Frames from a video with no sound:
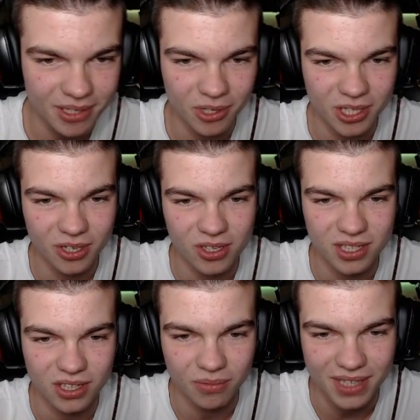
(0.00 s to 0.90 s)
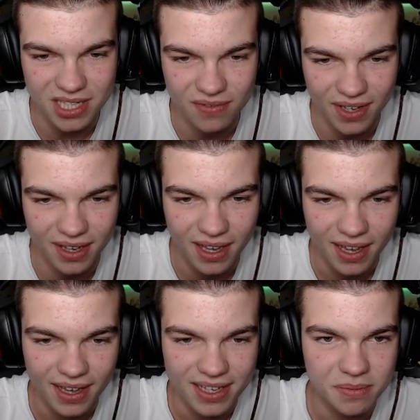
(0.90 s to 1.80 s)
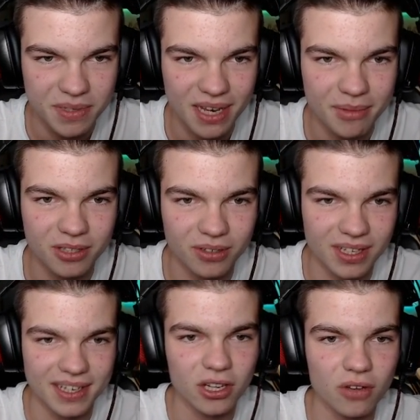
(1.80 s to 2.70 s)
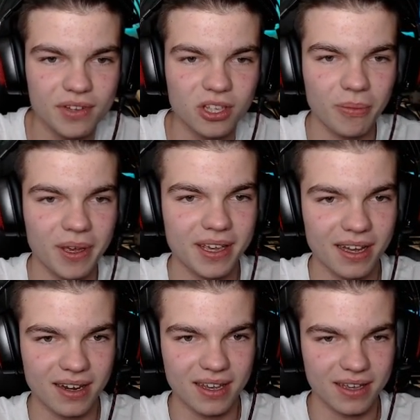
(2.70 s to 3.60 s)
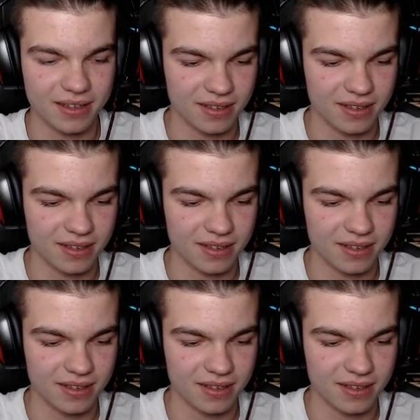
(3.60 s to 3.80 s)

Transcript: moi drodzy, tą nazwę. Zmieniamy to na nie nowy domek, ale...